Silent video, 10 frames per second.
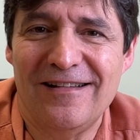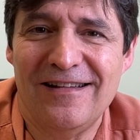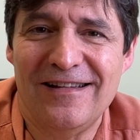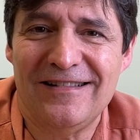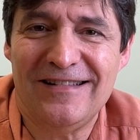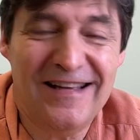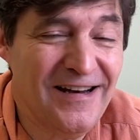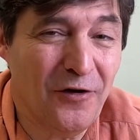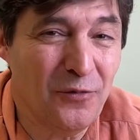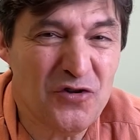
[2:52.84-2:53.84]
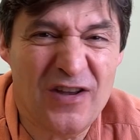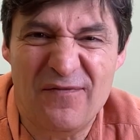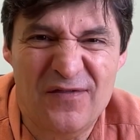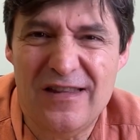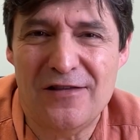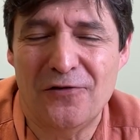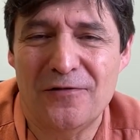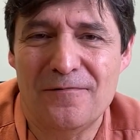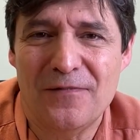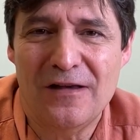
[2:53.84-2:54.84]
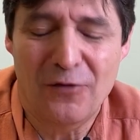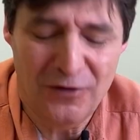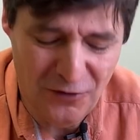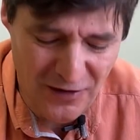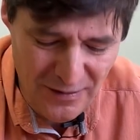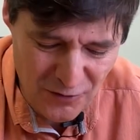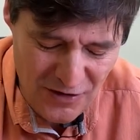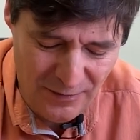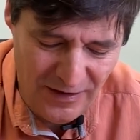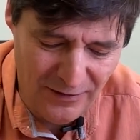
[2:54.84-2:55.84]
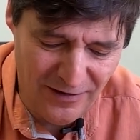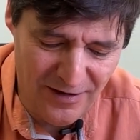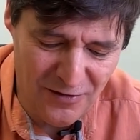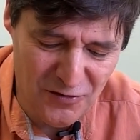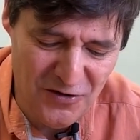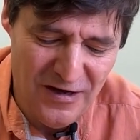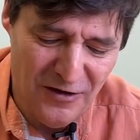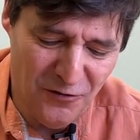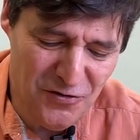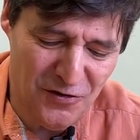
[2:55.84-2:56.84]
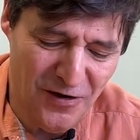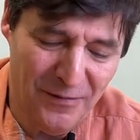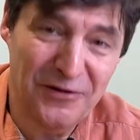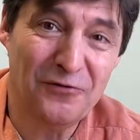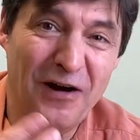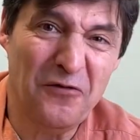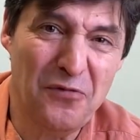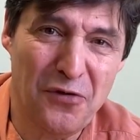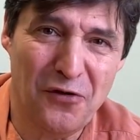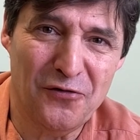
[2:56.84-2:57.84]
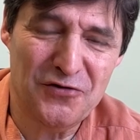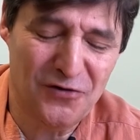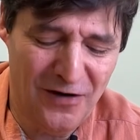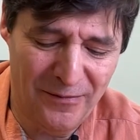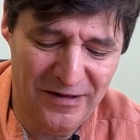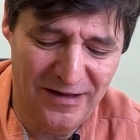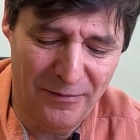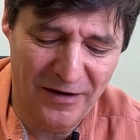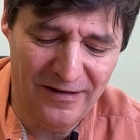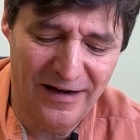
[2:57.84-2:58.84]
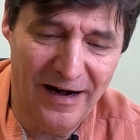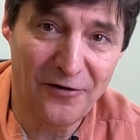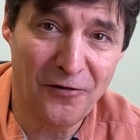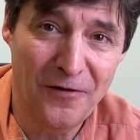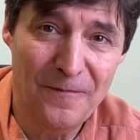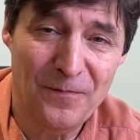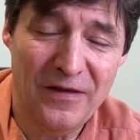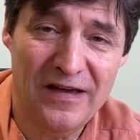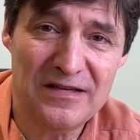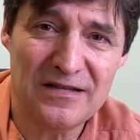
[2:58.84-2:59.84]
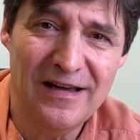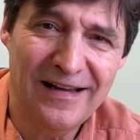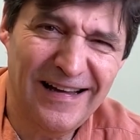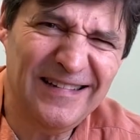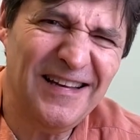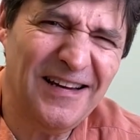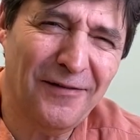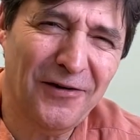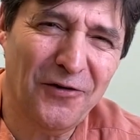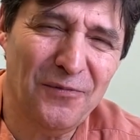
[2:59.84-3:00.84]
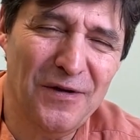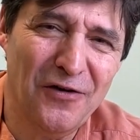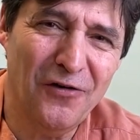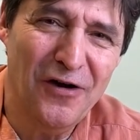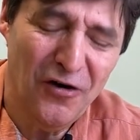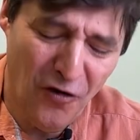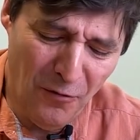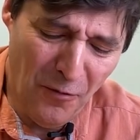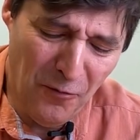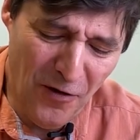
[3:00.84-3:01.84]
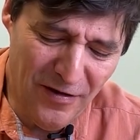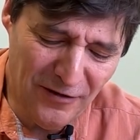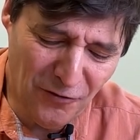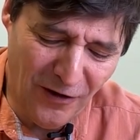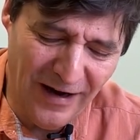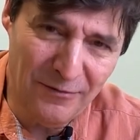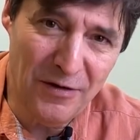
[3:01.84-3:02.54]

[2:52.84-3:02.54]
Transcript: eh, tiene como sentido. Cuando leemos la palabra de Dios, no es solamente un anuncio, no es solamente aprender algo, es qué tiene que ver conmigo, cómo puede tocar mi